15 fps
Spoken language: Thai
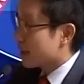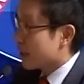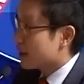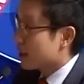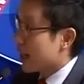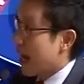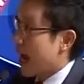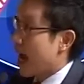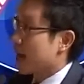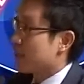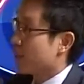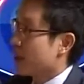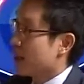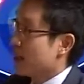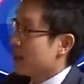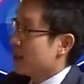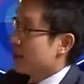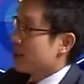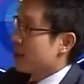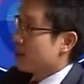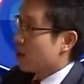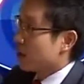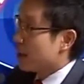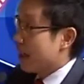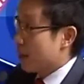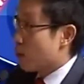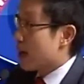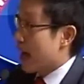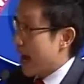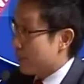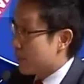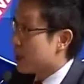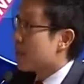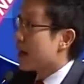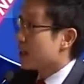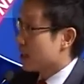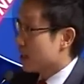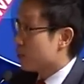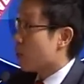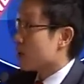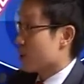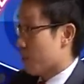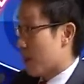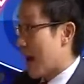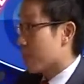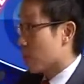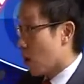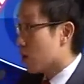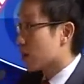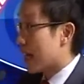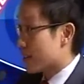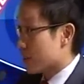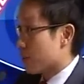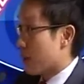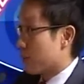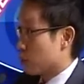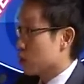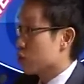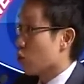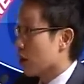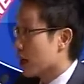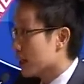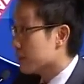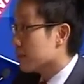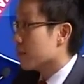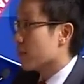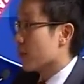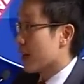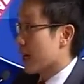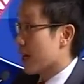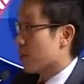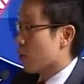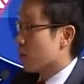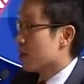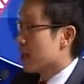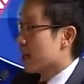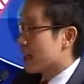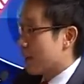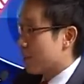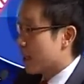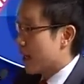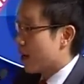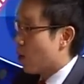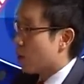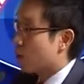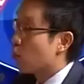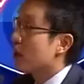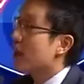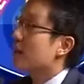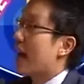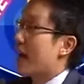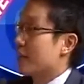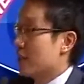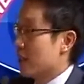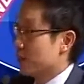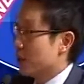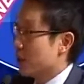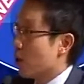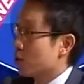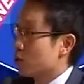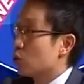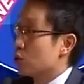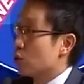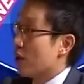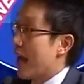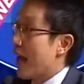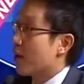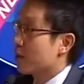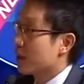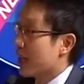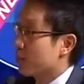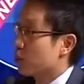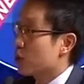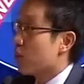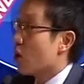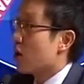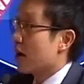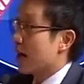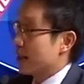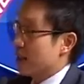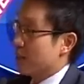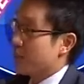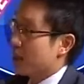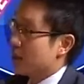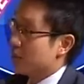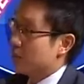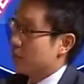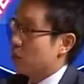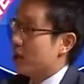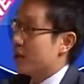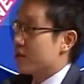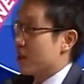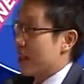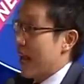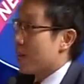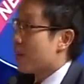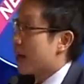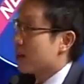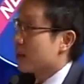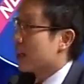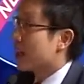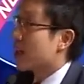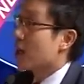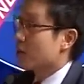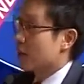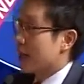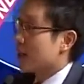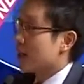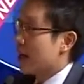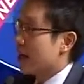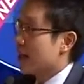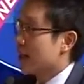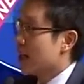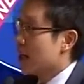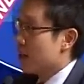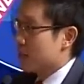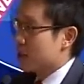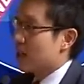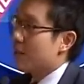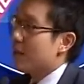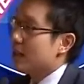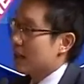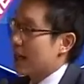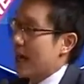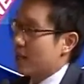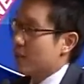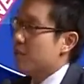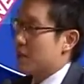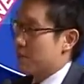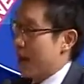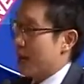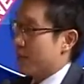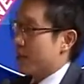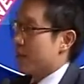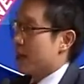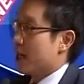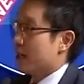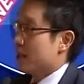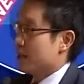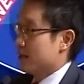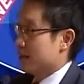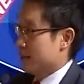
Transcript: มาในตลาดที่ตอนนี้เห็นโอกาสเพิ่มมากยิ่งขึ้นเพราะว่าสภาพคล่องน่าจะปรับตัวสูงขึ้นนะครับผมกับในแง่ของผู้เล่นรายเดิมที่เขาอยู่แล้วนะครับโดยเฉพาะอย่างเป็นผู้เล่นสถาบันหรืออะไรก็แล้วแต่เนี่ยฮะมันจะทำให้ตลาดนั้นเปลี่ยนแปลงไปไหมฮะ